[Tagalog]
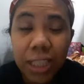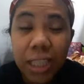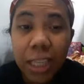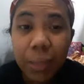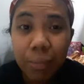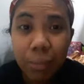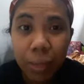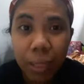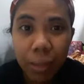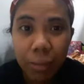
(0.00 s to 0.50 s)

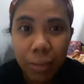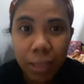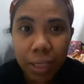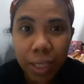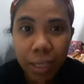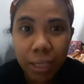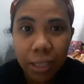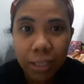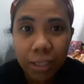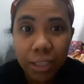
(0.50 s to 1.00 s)
trip kami
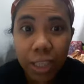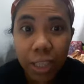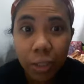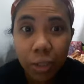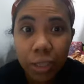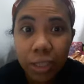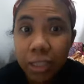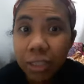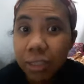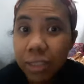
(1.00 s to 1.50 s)

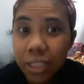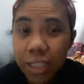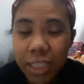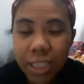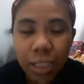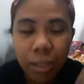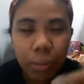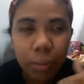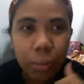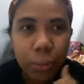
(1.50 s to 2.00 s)
outside
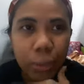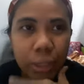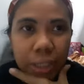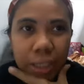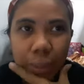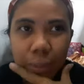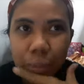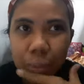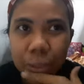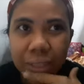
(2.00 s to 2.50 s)
Singapore.
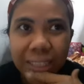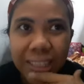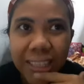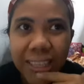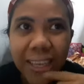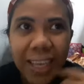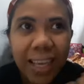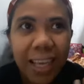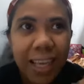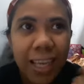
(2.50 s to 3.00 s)
Tapos,
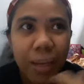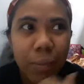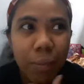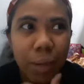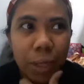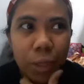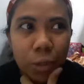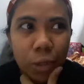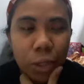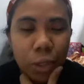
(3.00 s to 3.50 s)

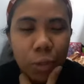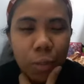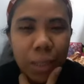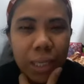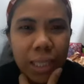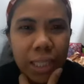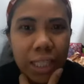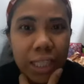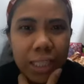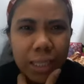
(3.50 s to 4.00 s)
paano daw yung
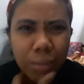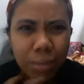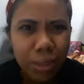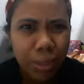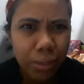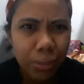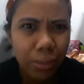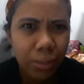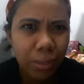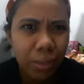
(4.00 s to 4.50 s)
mainit? Sabi
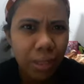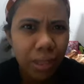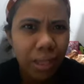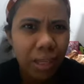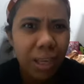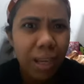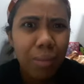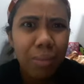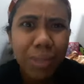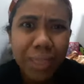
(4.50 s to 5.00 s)
ko,
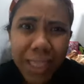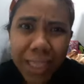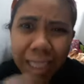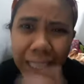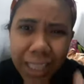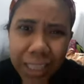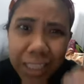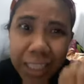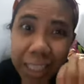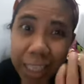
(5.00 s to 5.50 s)
magdala
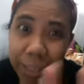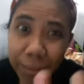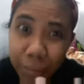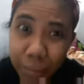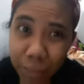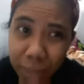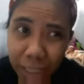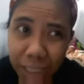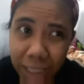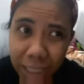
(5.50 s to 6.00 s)
ka ng
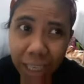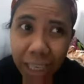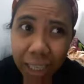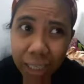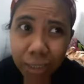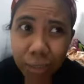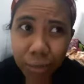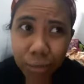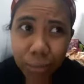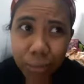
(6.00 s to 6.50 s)
empty na
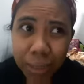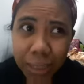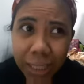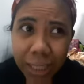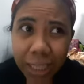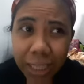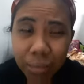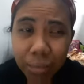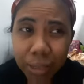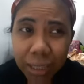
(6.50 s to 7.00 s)
ano,
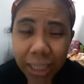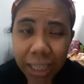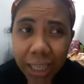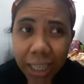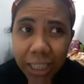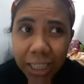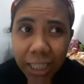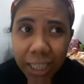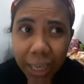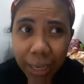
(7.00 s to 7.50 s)
madala, magdala
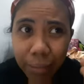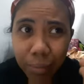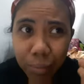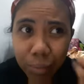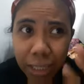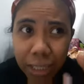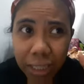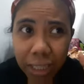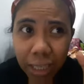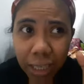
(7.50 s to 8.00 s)
ka ng
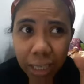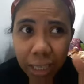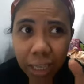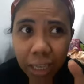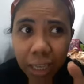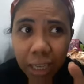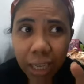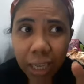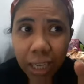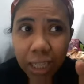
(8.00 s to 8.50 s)
empty
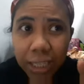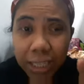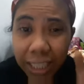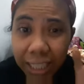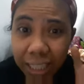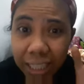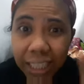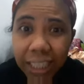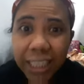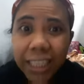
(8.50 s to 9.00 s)
na
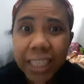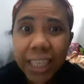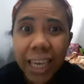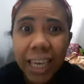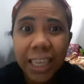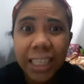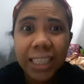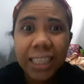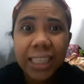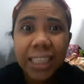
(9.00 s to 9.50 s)

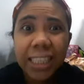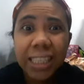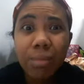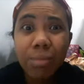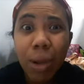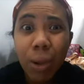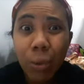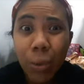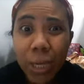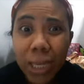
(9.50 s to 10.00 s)
nalalagyan kasi
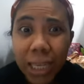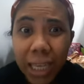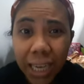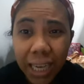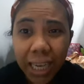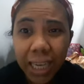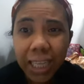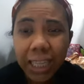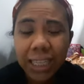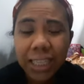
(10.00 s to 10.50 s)
bawal
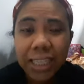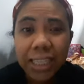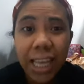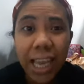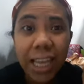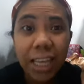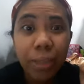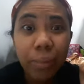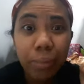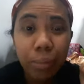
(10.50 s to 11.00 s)
nga sa
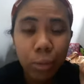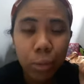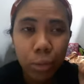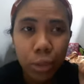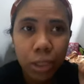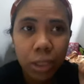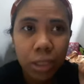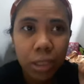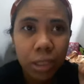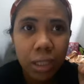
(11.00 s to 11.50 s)

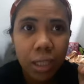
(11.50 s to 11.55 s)
airport